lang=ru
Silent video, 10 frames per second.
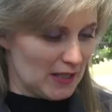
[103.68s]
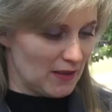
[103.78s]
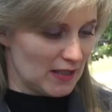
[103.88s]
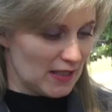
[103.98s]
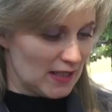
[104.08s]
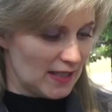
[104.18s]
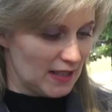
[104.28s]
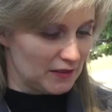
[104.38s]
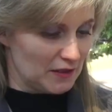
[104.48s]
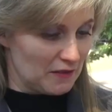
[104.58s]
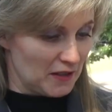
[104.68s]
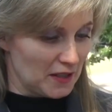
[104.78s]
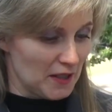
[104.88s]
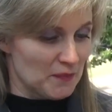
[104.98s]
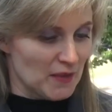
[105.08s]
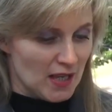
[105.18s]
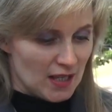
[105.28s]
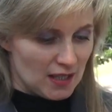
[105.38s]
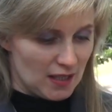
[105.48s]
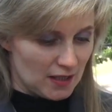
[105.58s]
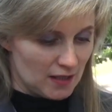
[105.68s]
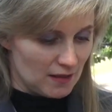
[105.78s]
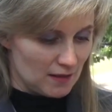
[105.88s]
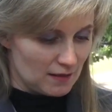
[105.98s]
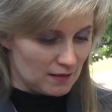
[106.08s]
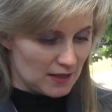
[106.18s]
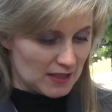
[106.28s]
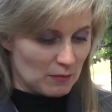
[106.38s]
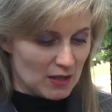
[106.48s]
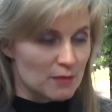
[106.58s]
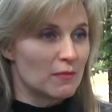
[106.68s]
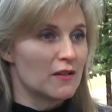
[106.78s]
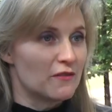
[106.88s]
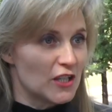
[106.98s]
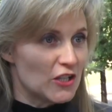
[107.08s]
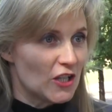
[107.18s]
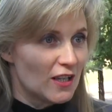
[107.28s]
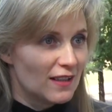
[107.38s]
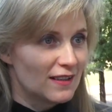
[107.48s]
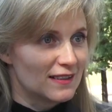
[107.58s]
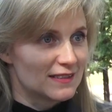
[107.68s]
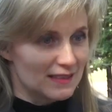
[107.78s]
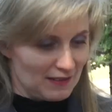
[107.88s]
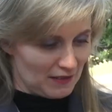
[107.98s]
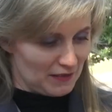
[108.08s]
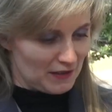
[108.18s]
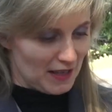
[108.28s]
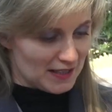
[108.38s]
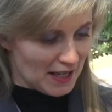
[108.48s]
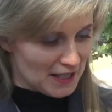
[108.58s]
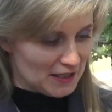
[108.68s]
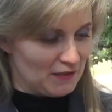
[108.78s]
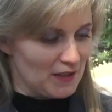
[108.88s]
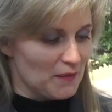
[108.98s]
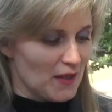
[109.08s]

известны с X века. И э, незаменимая вещь э, в хозяйстве.